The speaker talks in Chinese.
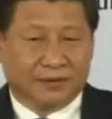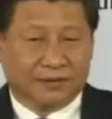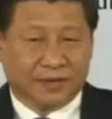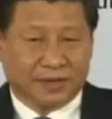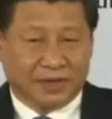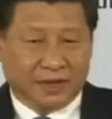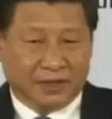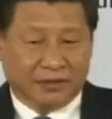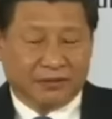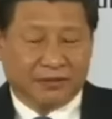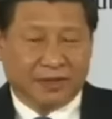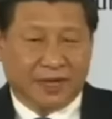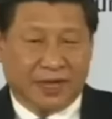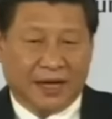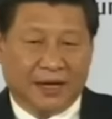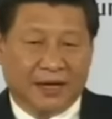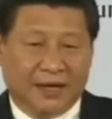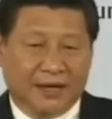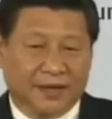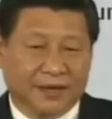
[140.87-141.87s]
我提出
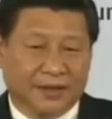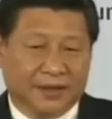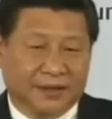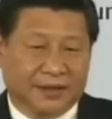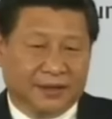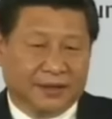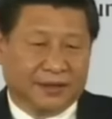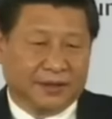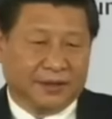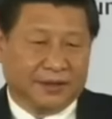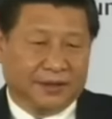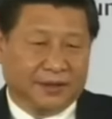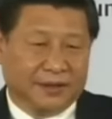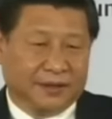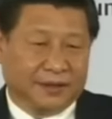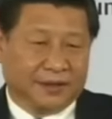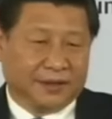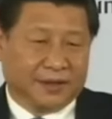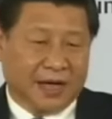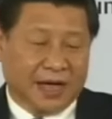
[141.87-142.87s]
来，
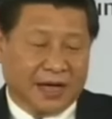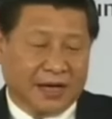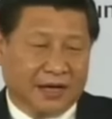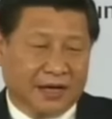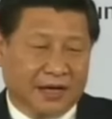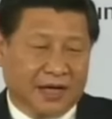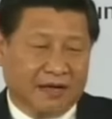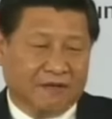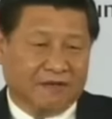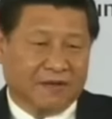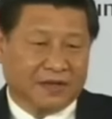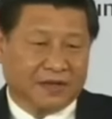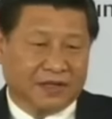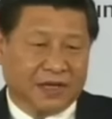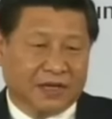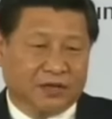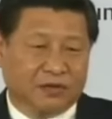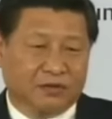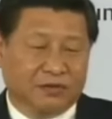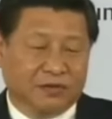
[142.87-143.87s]
改革开放
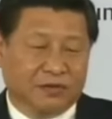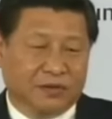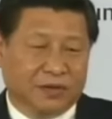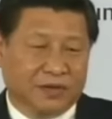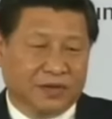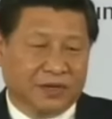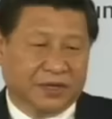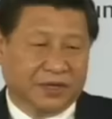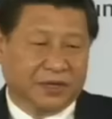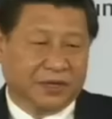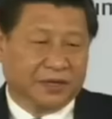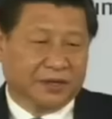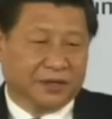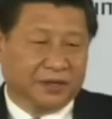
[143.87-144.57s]
在中国